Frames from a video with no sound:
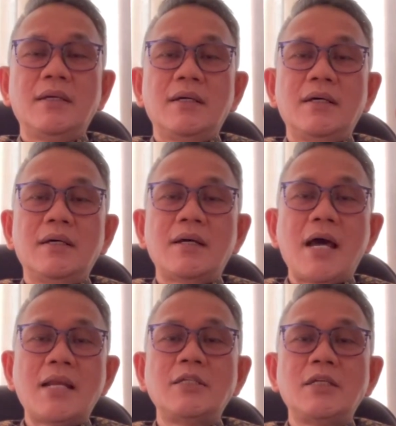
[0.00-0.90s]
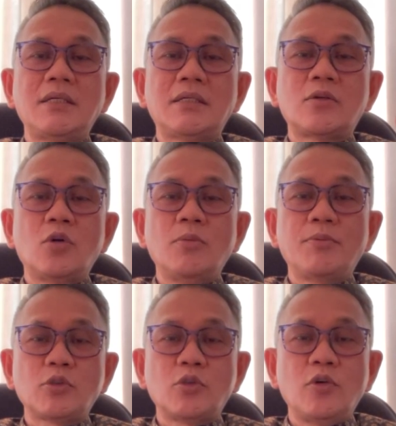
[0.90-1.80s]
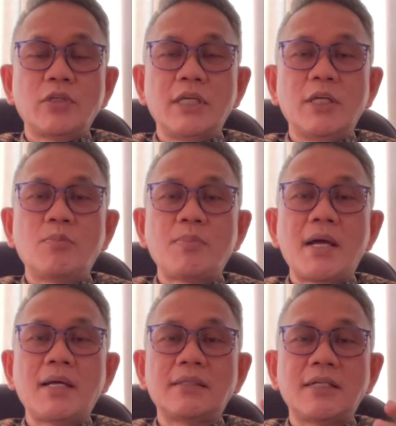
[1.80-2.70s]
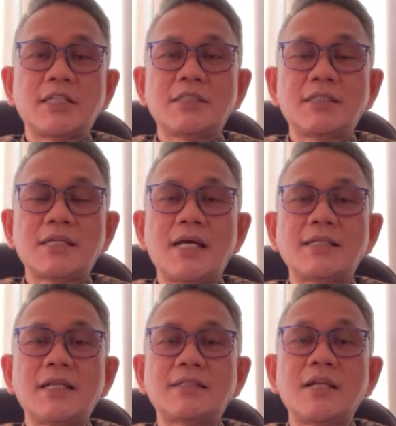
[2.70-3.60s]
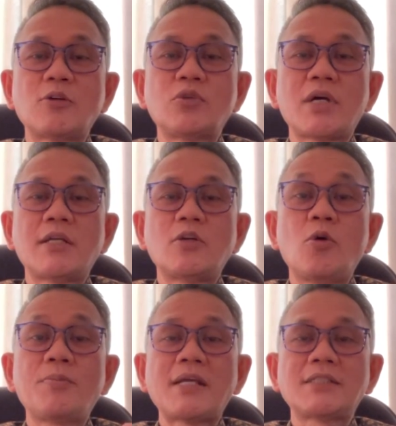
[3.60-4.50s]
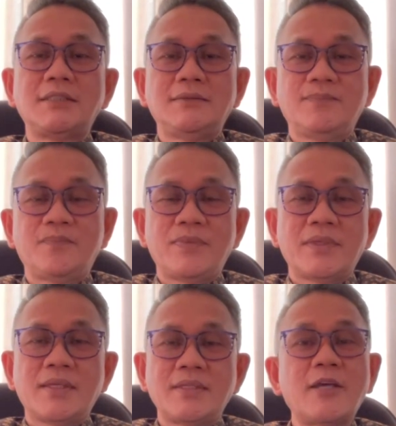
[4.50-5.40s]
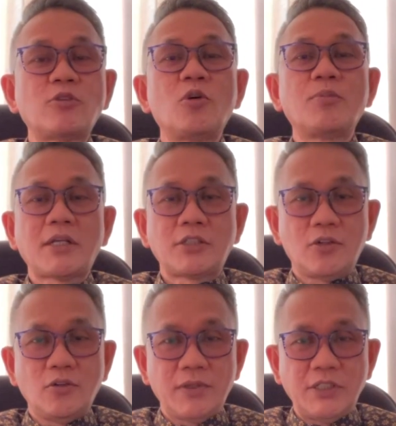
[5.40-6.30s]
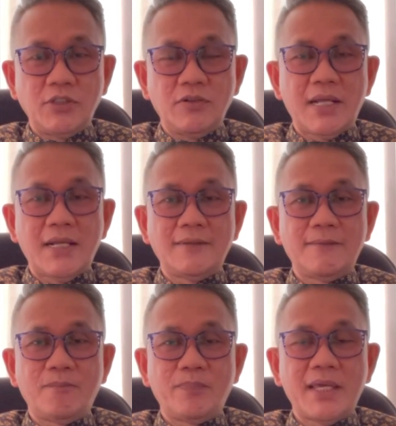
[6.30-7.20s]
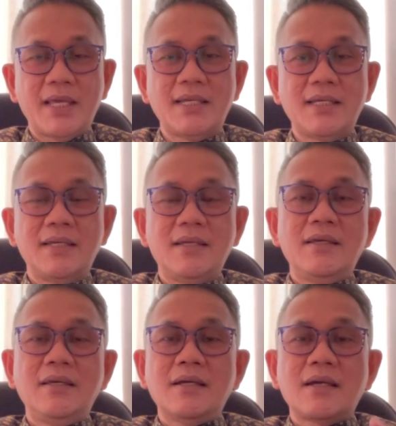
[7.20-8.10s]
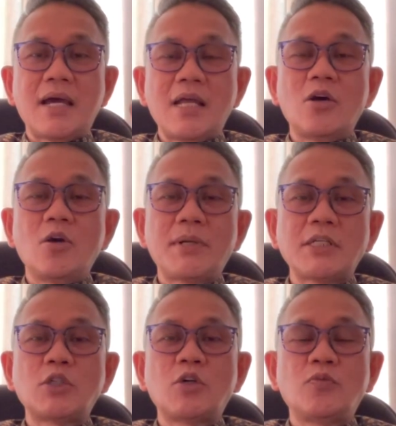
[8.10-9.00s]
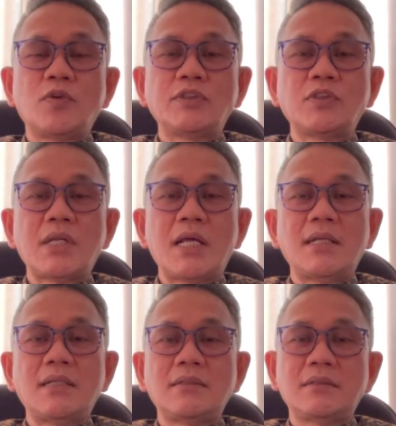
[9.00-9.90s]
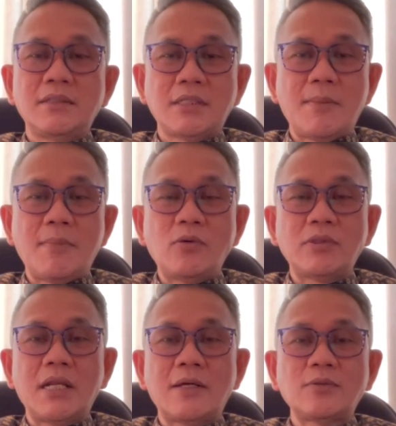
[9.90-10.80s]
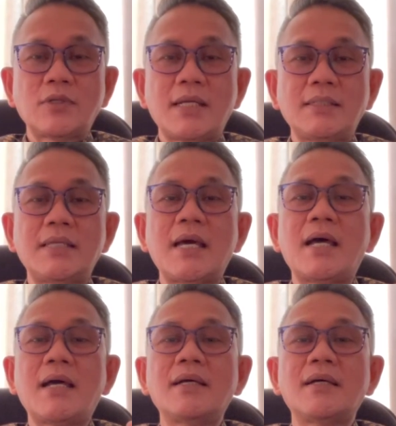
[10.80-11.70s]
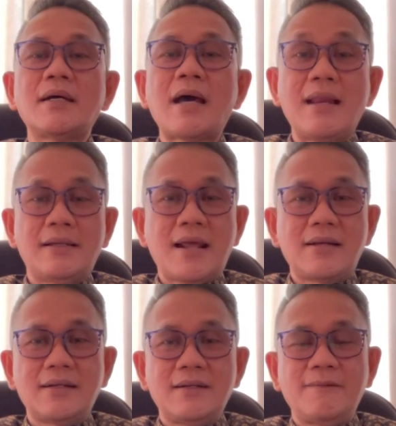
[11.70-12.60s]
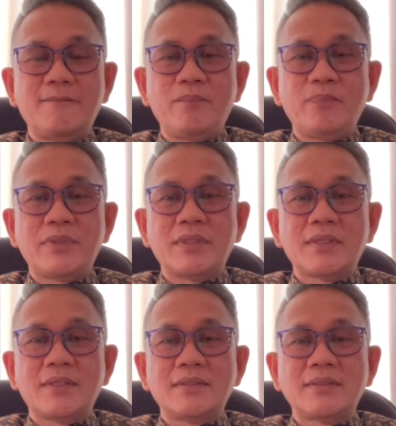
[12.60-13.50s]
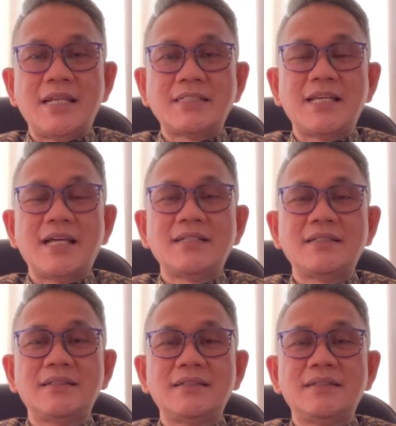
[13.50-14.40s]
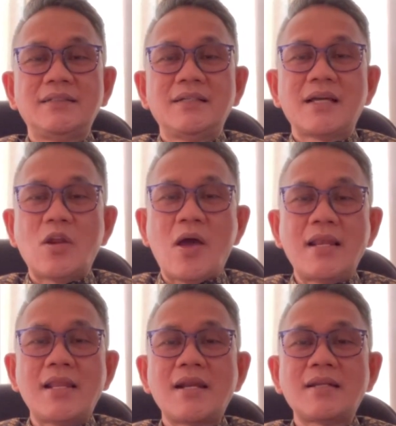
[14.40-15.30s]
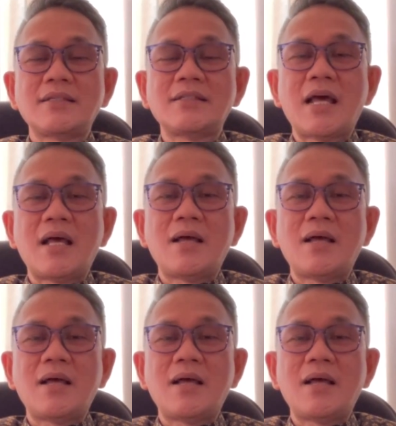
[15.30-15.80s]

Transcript: uh, eh, ahli koloproktologi Eropa, derajat 3 adalah dilakukan operasi yaitu operasi konvensional ya kalau operasi konvensional tidak mau dilakukan ya halal, jelas ya kalau halal tidak